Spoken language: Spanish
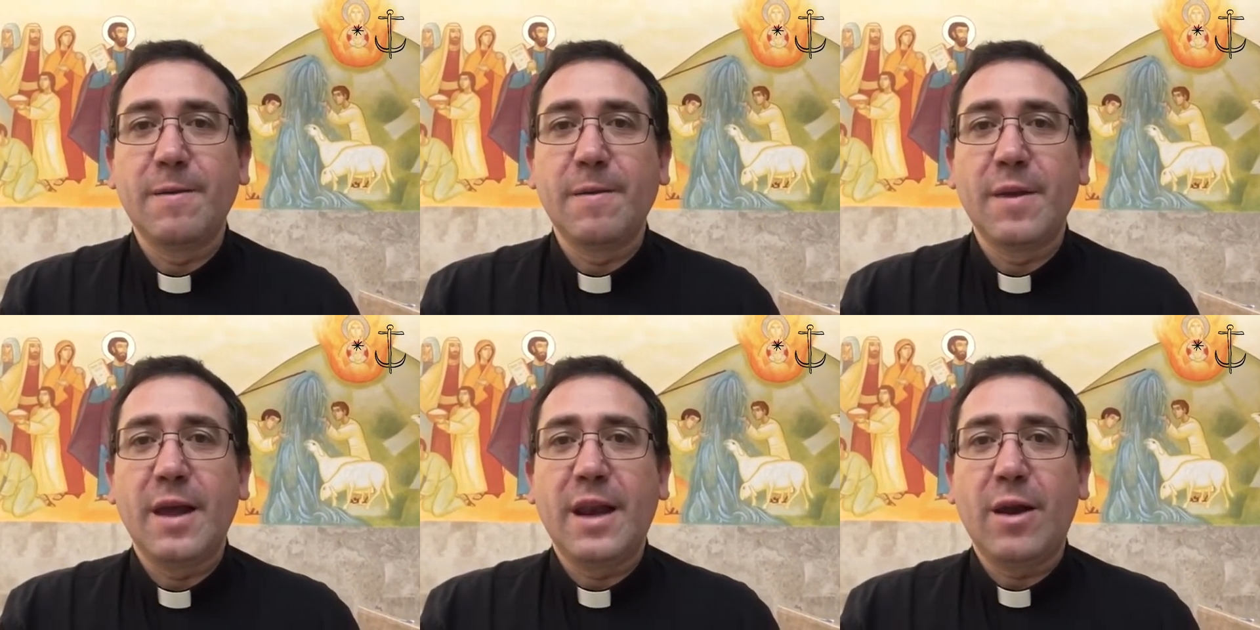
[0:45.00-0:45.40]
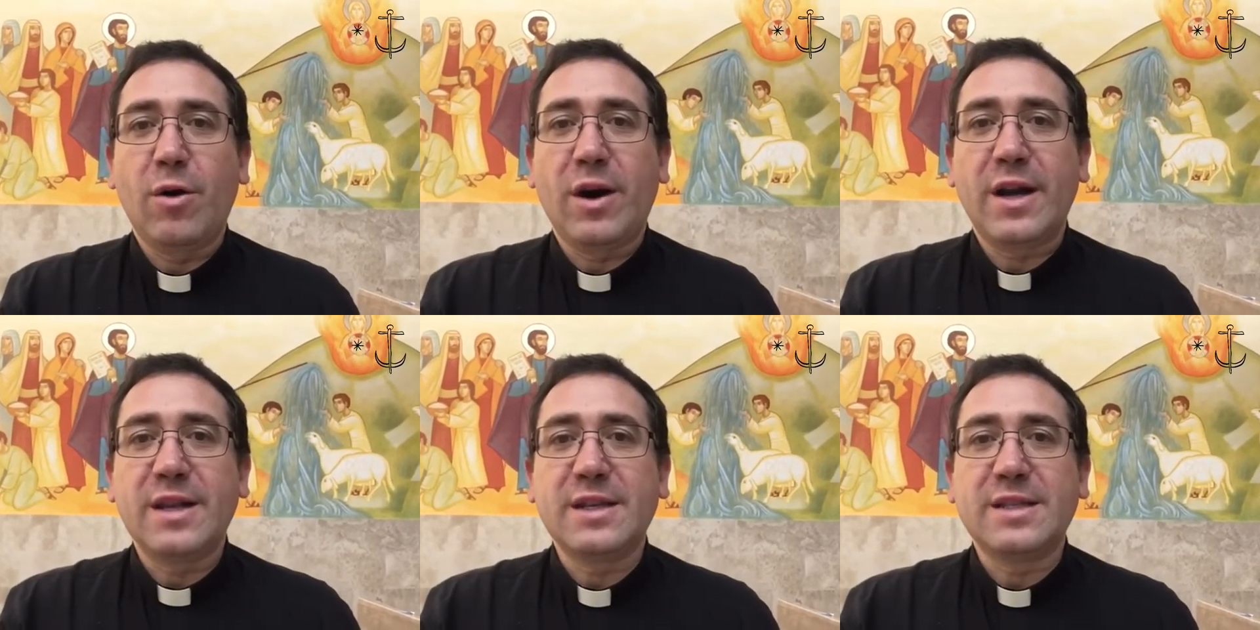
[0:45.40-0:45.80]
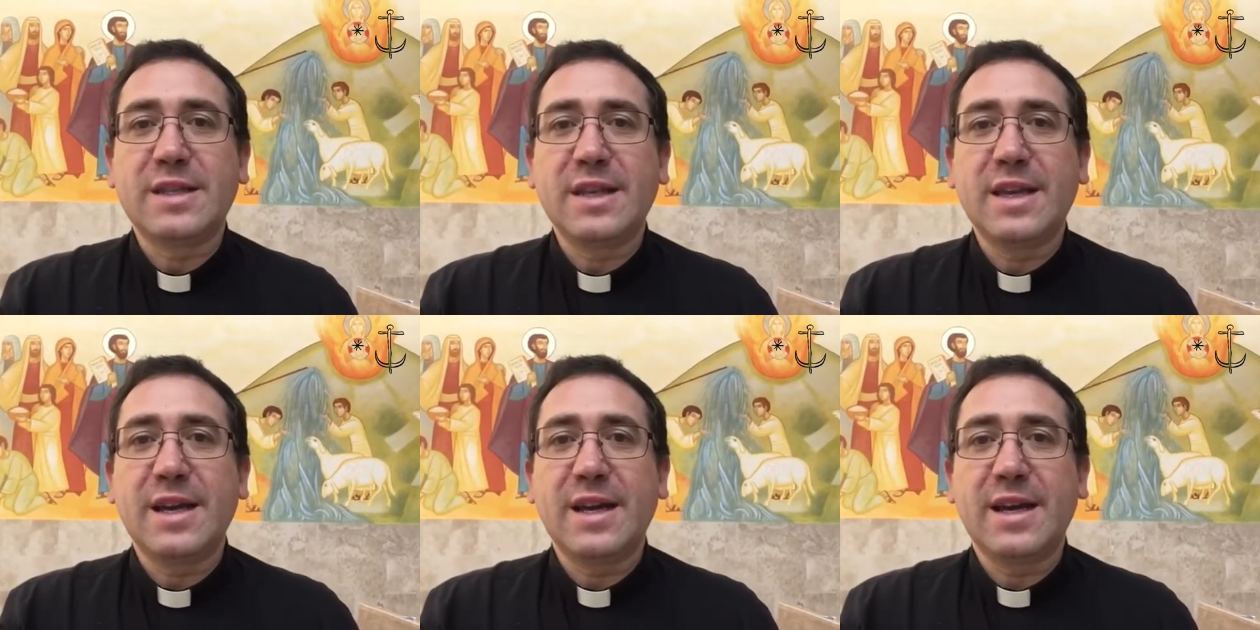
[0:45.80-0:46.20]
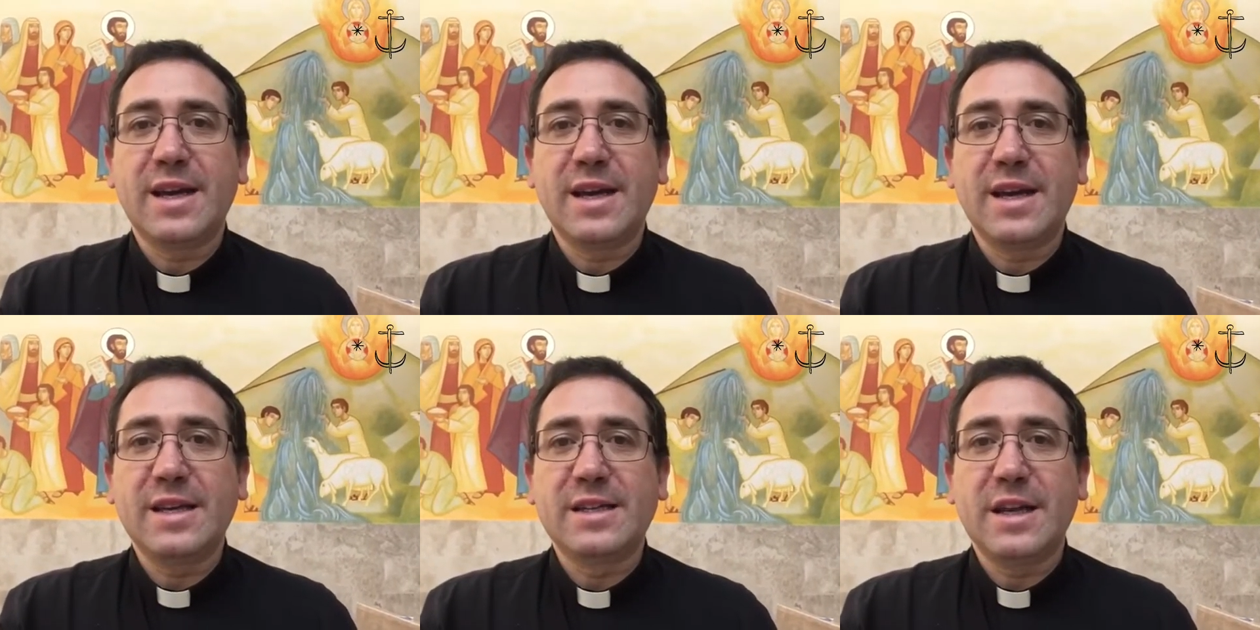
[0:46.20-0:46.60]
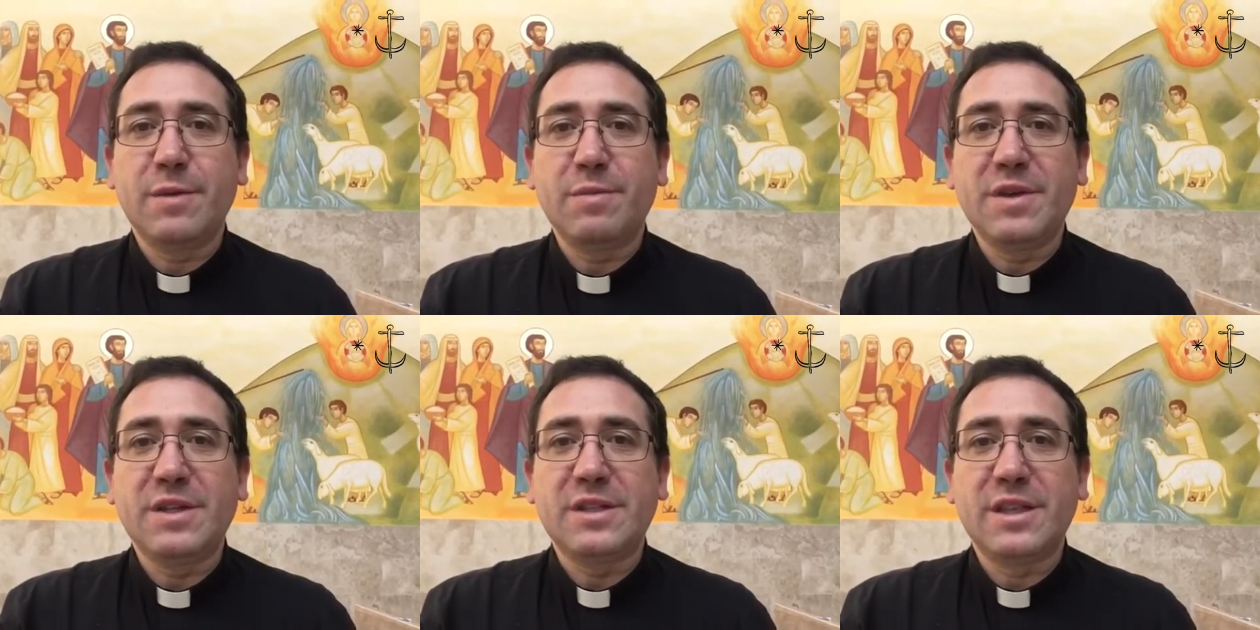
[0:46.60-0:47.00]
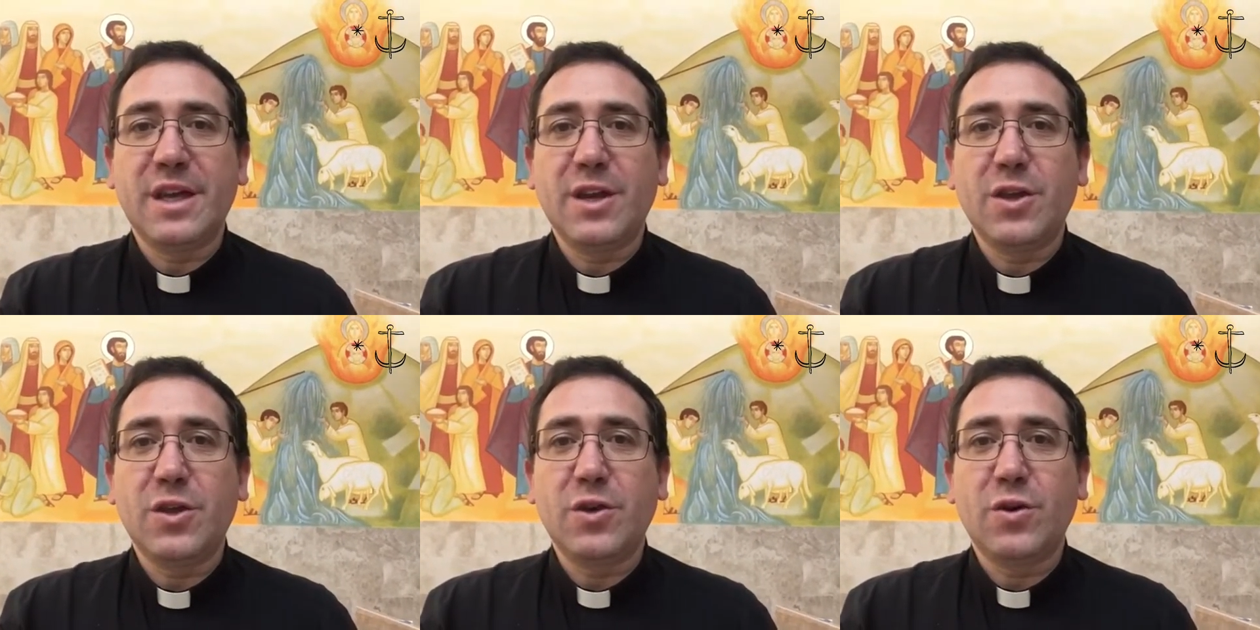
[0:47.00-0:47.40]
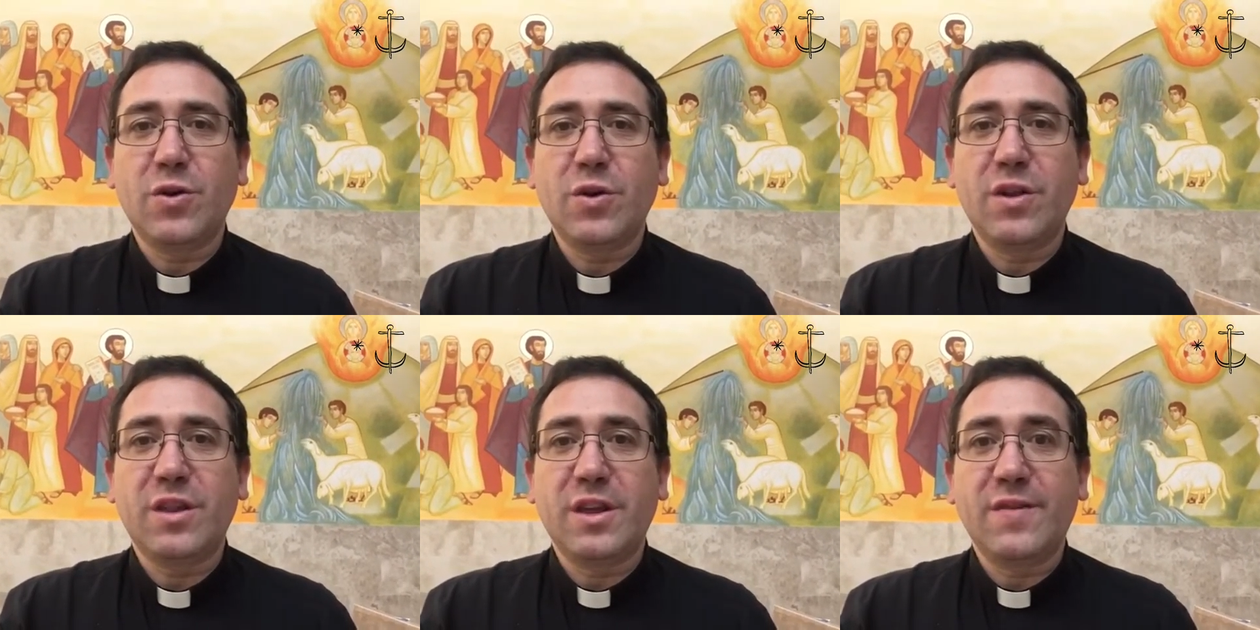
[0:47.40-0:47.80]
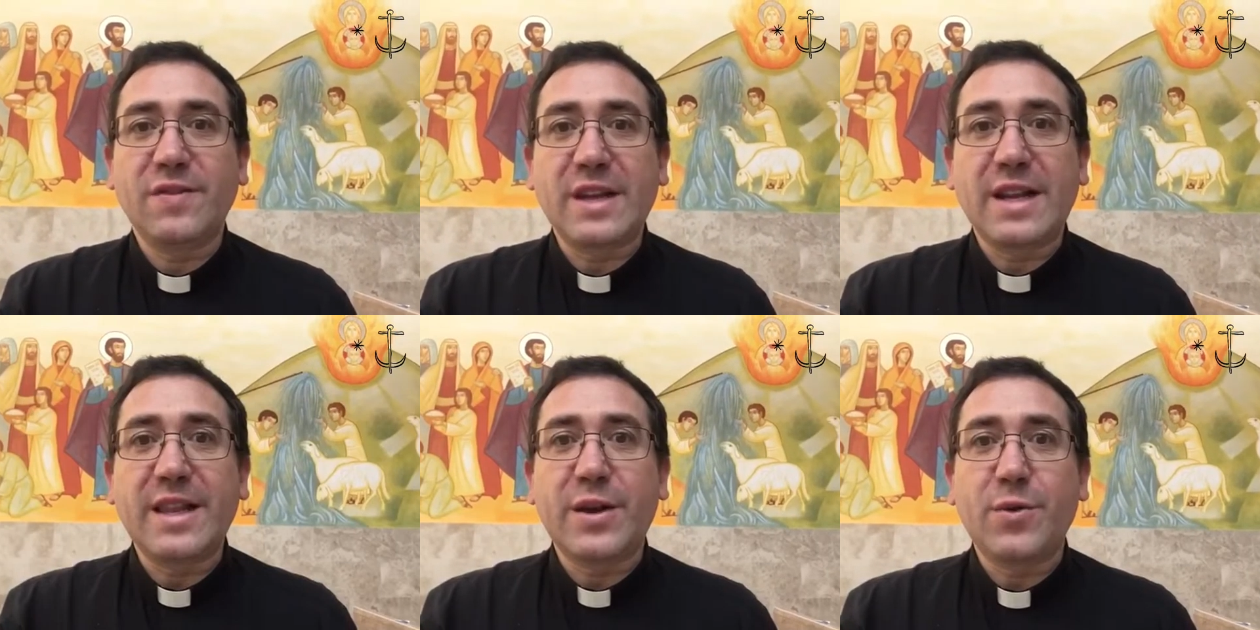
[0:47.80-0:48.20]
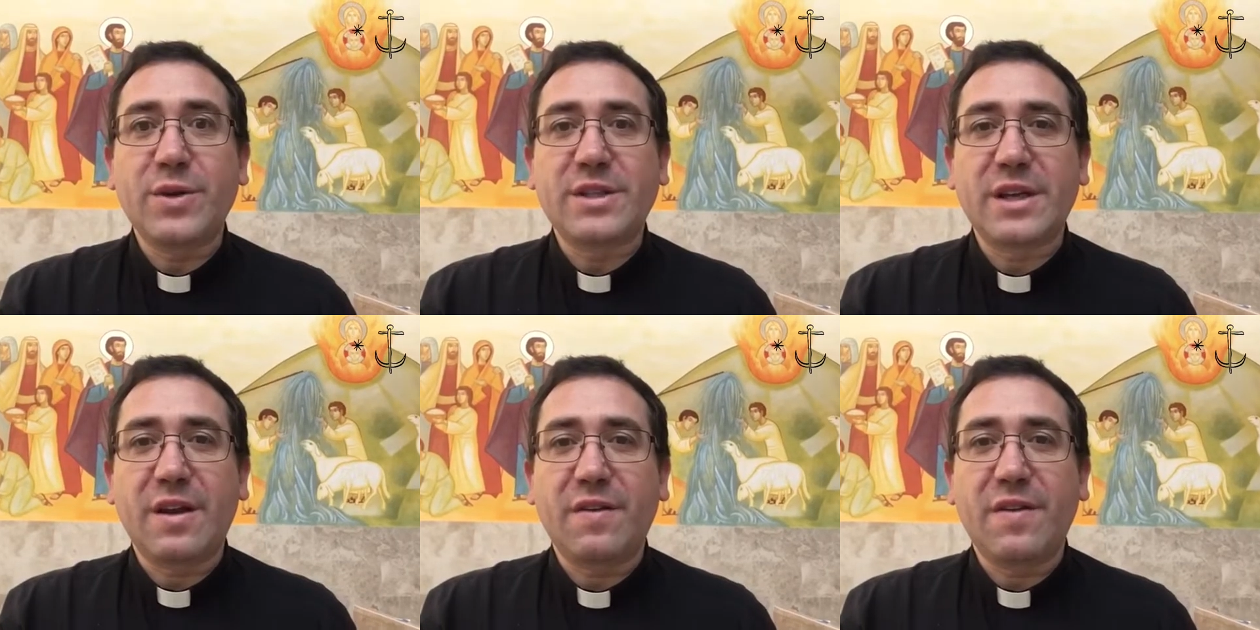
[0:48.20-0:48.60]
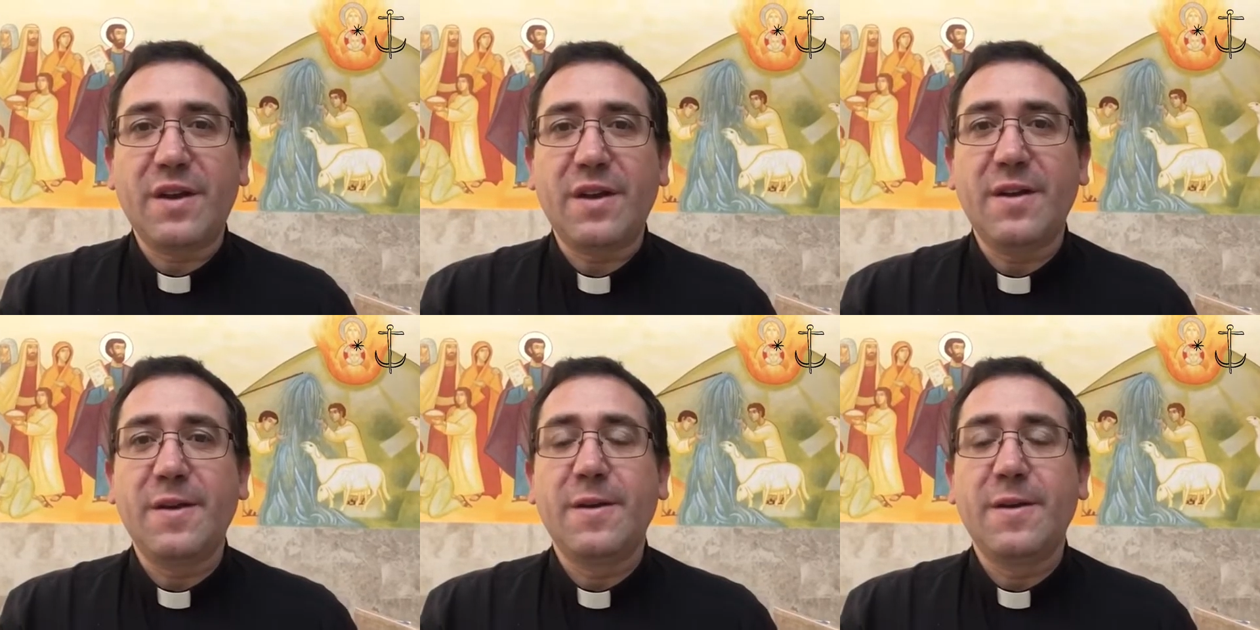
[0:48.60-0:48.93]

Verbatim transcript: La Eucaristía es el misterio central de nuestra fe